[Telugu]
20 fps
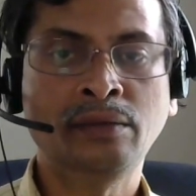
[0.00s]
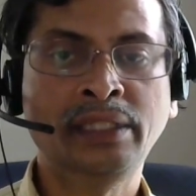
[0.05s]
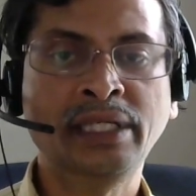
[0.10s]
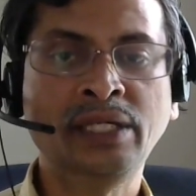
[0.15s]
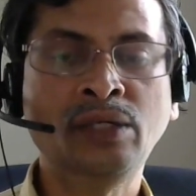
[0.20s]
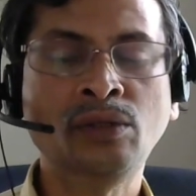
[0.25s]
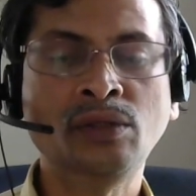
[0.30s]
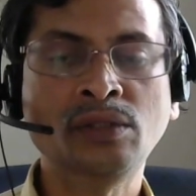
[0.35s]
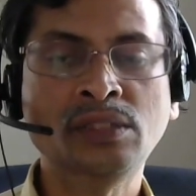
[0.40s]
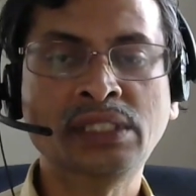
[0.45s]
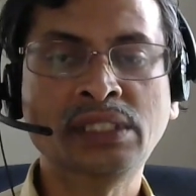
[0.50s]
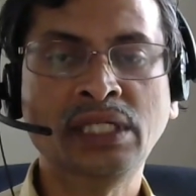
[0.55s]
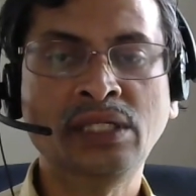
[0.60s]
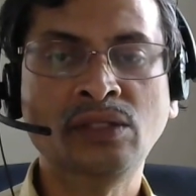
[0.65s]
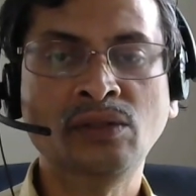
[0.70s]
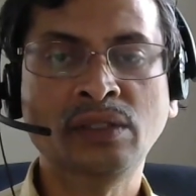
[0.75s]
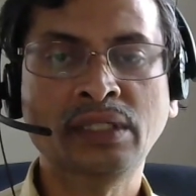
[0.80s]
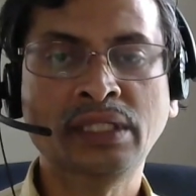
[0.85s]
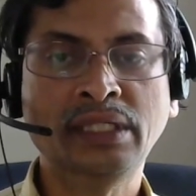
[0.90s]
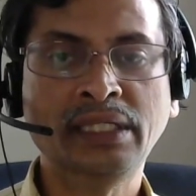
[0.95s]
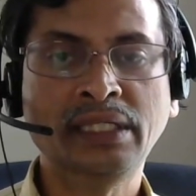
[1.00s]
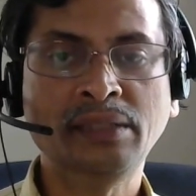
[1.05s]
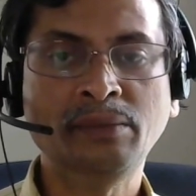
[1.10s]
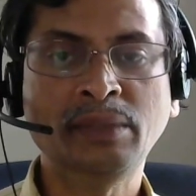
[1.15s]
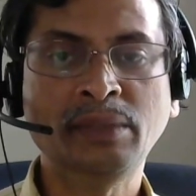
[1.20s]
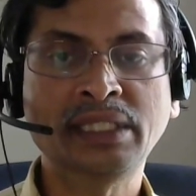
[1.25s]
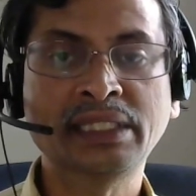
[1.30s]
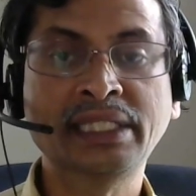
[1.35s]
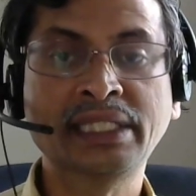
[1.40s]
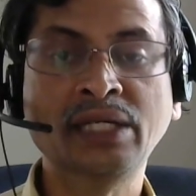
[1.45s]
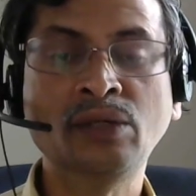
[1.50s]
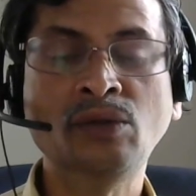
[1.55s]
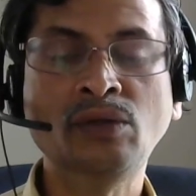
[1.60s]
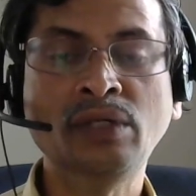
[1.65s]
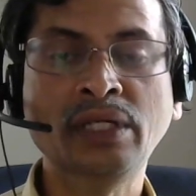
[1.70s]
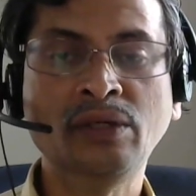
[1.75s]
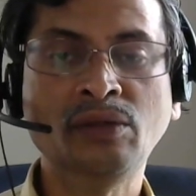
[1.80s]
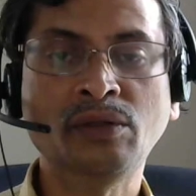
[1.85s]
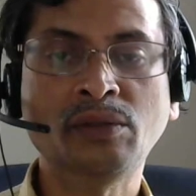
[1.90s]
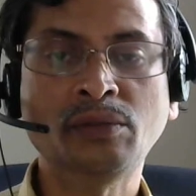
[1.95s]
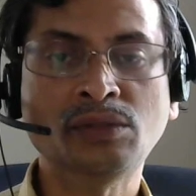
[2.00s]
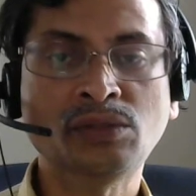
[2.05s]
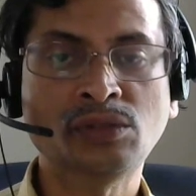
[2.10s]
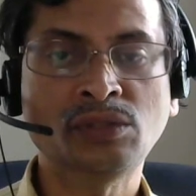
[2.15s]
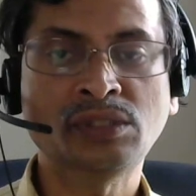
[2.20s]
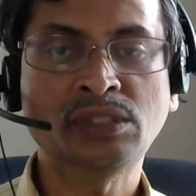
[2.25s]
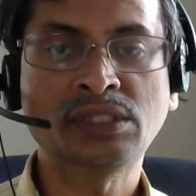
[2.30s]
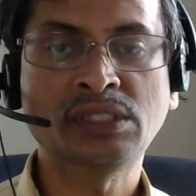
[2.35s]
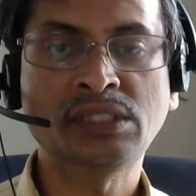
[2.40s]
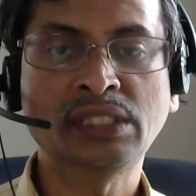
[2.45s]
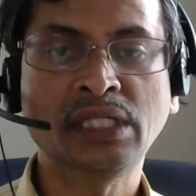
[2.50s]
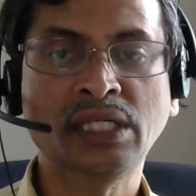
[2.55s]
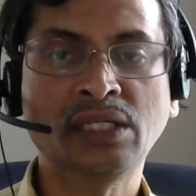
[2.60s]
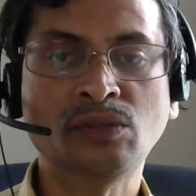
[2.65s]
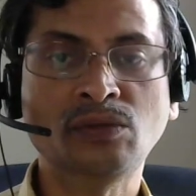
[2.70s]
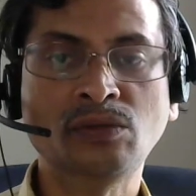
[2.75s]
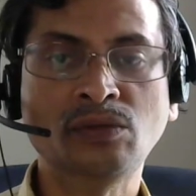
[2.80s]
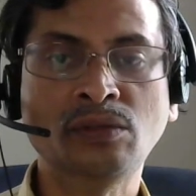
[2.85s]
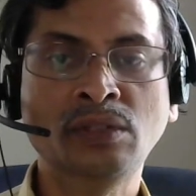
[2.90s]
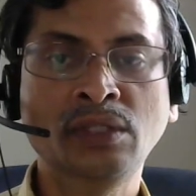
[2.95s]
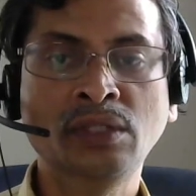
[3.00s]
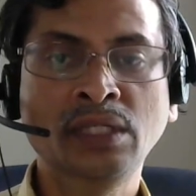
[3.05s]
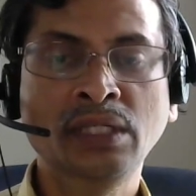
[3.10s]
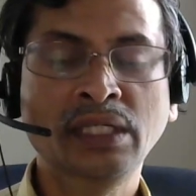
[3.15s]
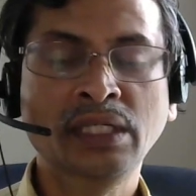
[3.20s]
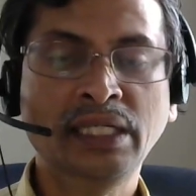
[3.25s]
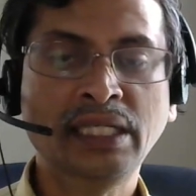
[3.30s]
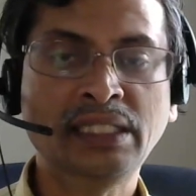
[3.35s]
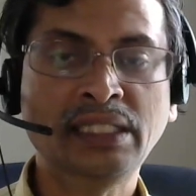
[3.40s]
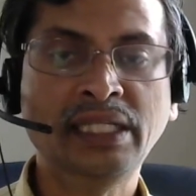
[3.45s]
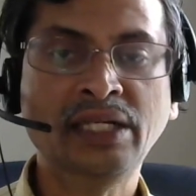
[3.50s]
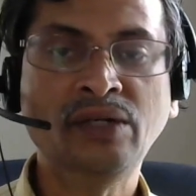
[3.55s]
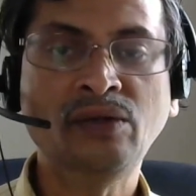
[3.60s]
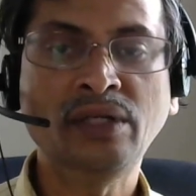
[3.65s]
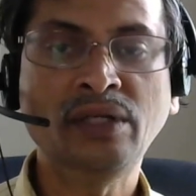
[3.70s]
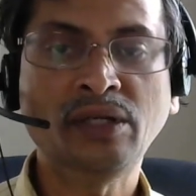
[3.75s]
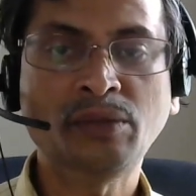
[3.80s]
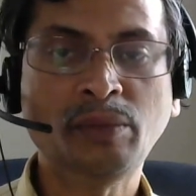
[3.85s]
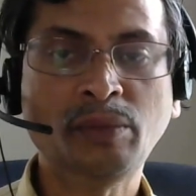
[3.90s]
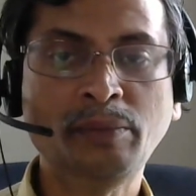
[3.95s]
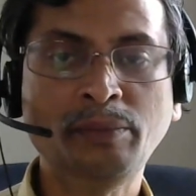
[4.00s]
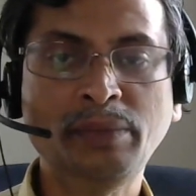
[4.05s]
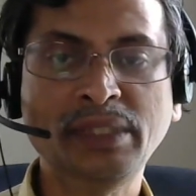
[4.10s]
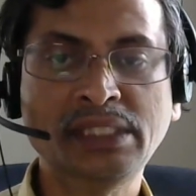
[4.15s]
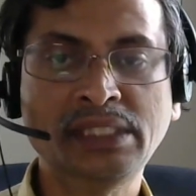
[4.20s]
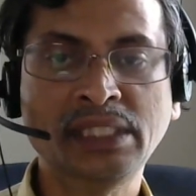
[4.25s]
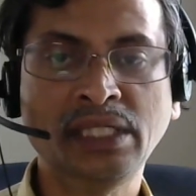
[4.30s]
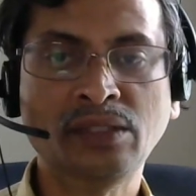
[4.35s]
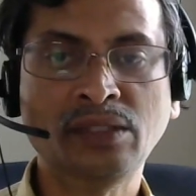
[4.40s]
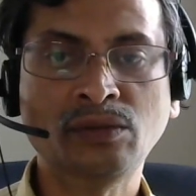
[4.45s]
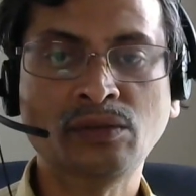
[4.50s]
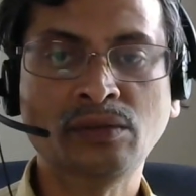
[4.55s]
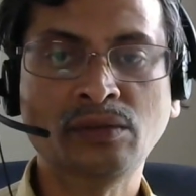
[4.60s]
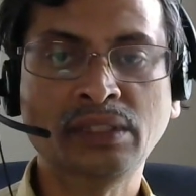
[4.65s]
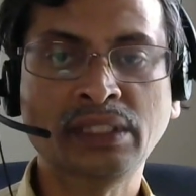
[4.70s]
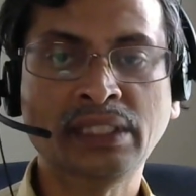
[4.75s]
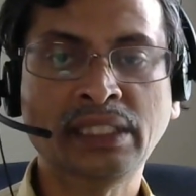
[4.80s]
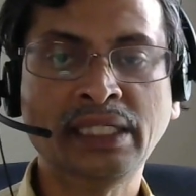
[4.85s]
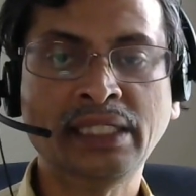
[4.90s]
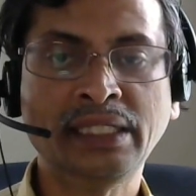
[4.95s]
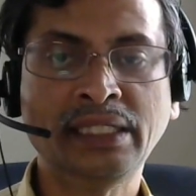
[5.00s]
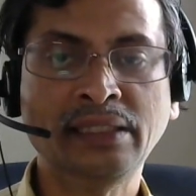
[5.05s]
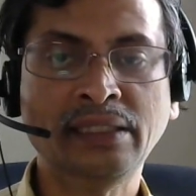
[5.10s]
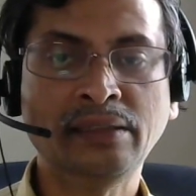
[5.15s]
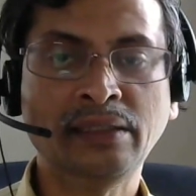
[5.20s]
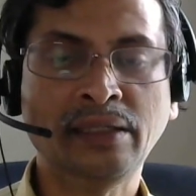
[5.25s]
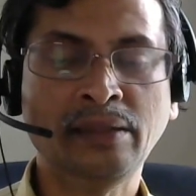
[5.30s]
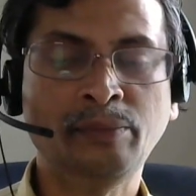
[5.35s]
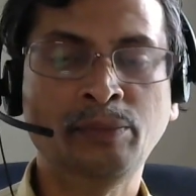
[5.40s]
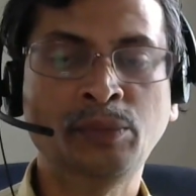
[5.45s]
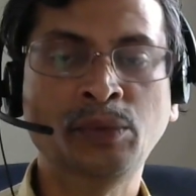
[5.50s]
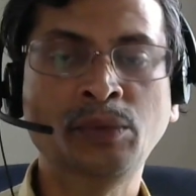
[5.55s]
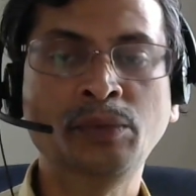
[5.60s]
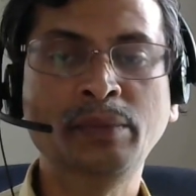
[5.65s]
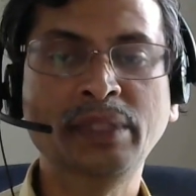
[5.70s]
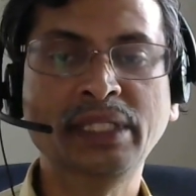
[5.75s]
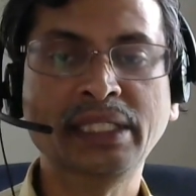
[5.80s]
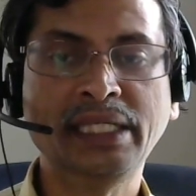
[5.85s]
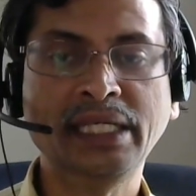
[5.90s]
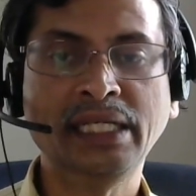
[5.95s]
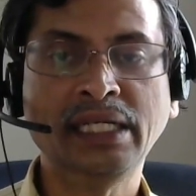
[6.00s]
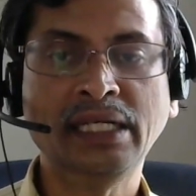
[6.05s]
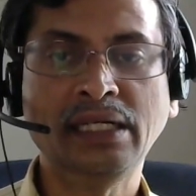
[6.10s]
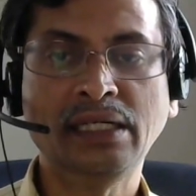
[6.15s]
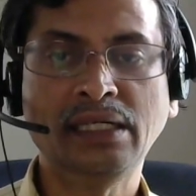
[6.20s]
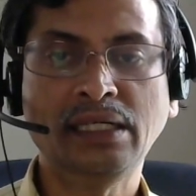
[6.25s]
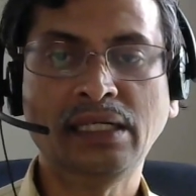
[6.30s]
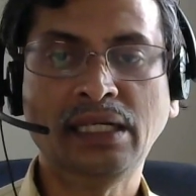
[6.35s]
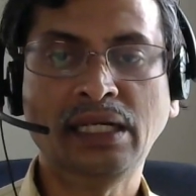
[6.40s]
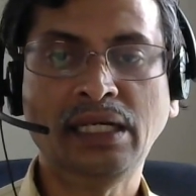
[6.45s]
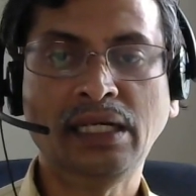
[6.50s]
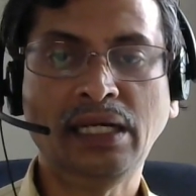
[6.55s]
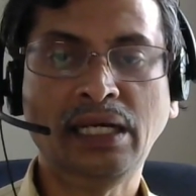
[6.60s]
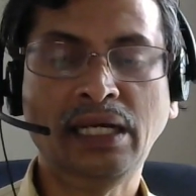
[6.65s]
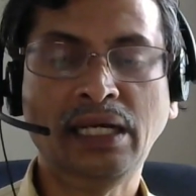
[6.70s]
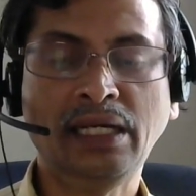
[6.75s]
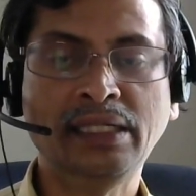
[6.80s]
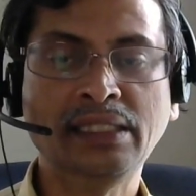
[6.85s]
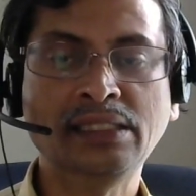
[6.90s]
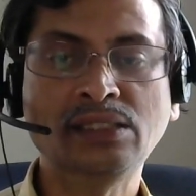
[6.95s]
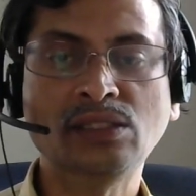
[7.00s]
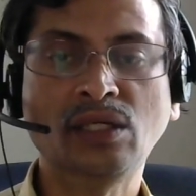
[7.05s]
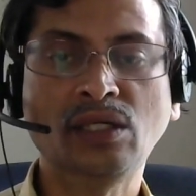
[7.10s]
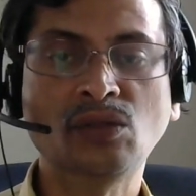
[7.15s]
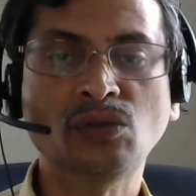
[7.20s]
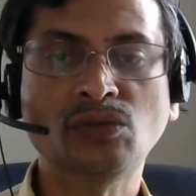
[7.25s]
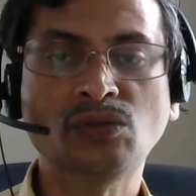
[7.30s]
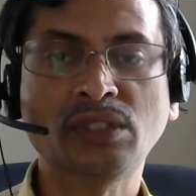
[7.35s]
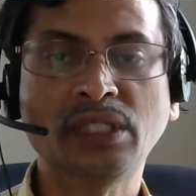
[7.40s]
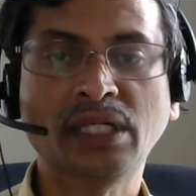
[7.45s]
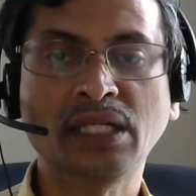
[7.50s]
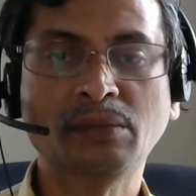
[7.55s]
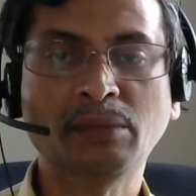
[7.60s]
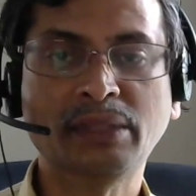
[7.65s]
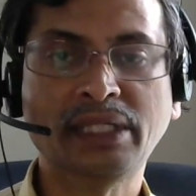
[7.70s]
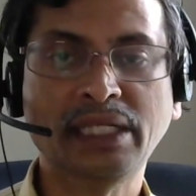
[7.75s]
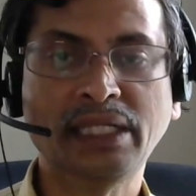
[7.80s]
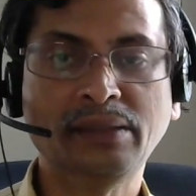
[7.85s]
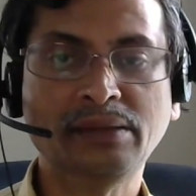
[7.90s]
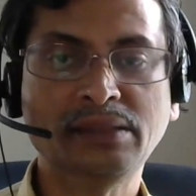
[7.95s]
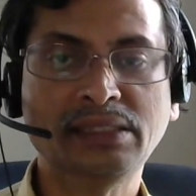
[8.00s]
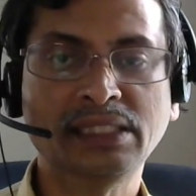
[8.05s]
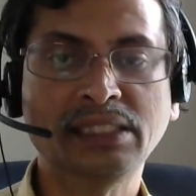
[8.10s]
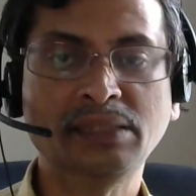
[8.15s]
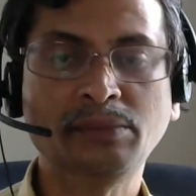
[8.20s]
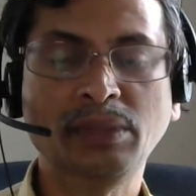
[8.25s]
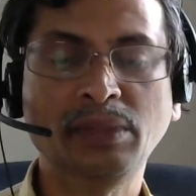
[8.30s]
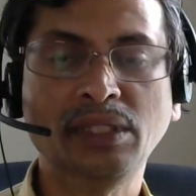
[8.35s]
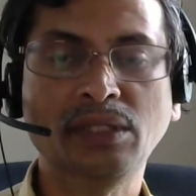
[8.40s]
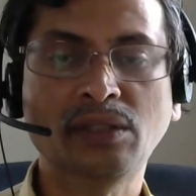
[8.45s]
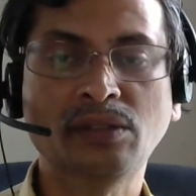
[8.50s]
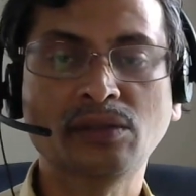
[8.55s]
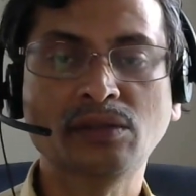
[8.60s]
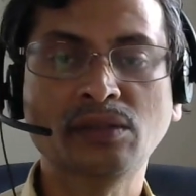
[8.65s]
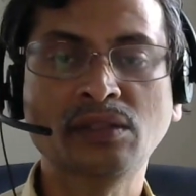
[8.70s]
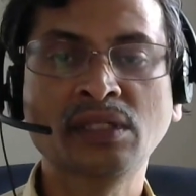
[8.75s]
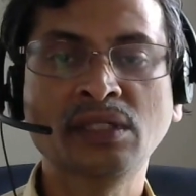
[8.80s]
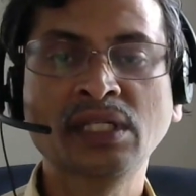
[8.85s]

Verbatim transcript: దేవుడు వచ్చాడు అని అంటే మరి దేవుడిని ఎవరు సృష్టించారు దేవుడిని ఎవరు పంపించారు ఇక్కడికి భూమి మీదకి ఆ రేంజ్లో అడుగుతున్నాడు అనమాట చిన్నపిల్లాడు